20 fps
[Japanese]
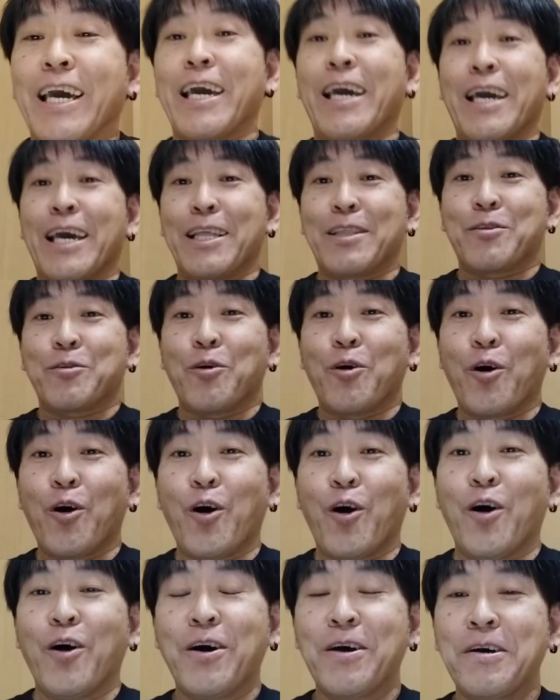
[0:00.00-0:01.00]
えっ、ー、
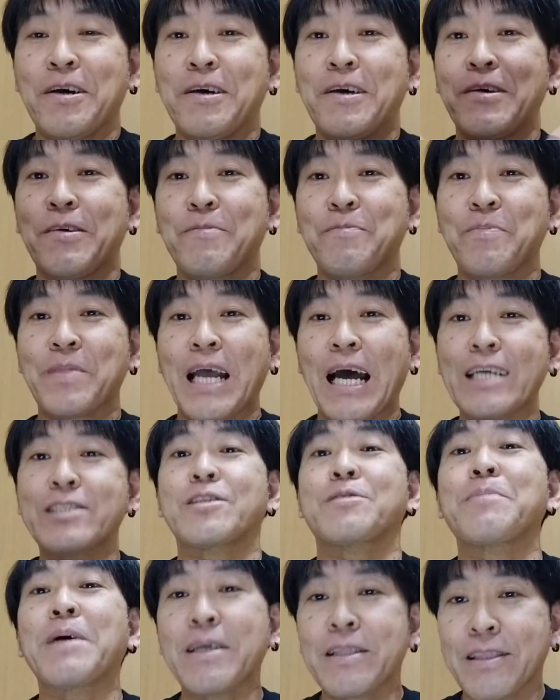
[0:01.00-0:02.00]
と、
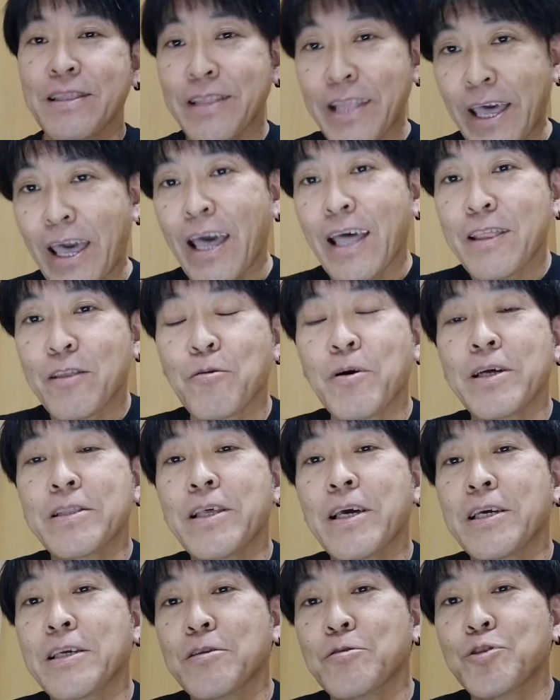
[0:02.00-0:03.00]
集まって野
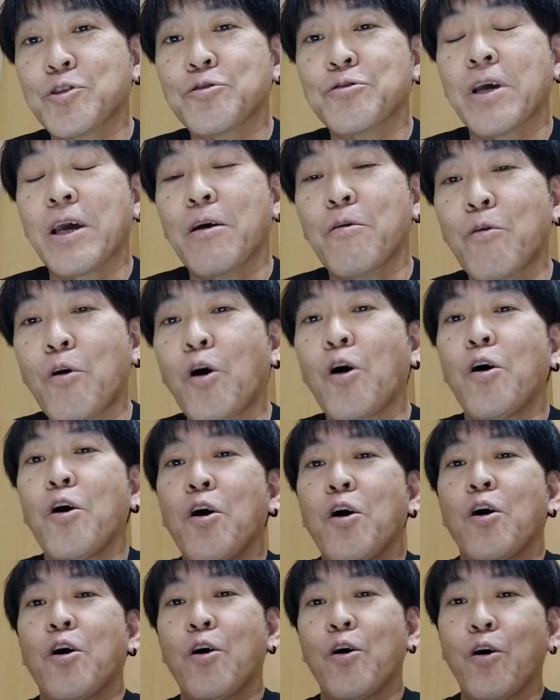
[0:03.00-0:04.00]
方駅の周辺を
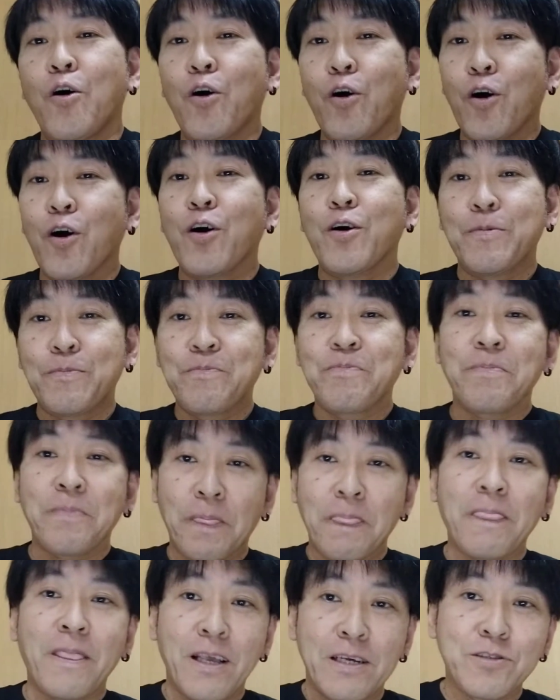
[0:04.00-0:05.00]

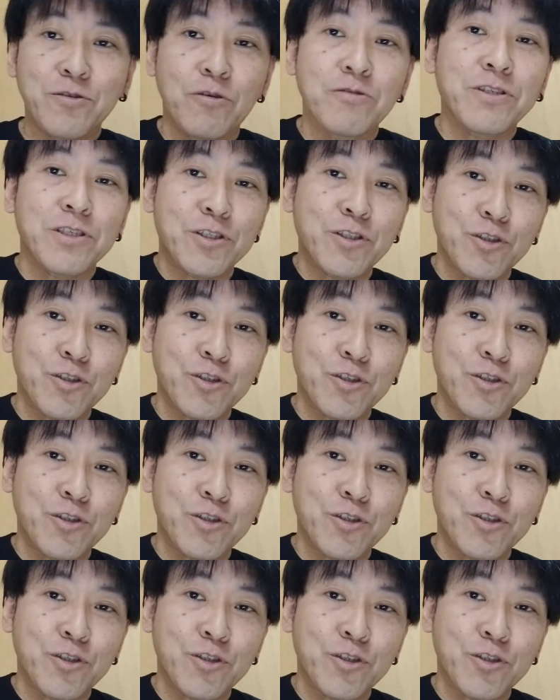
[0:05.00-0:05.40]
掃除